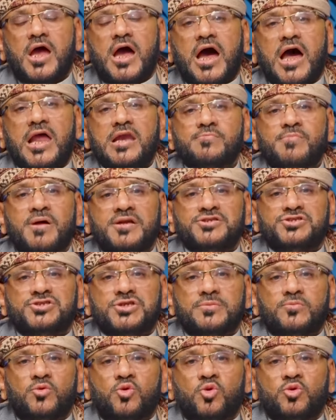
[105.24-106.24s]

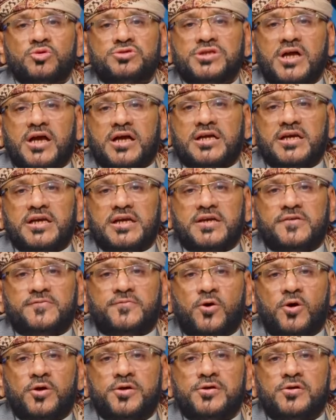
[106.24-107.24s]
المنصب
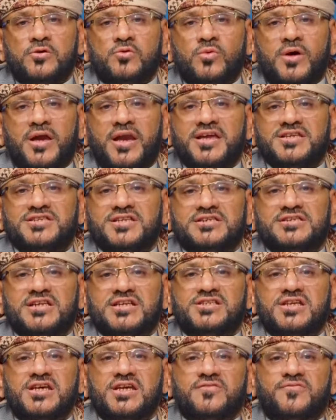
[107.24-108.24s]
تكليف وليس
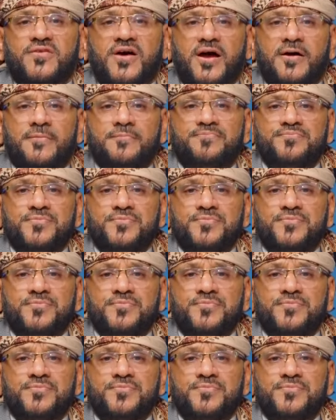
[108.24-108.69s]
تشريفا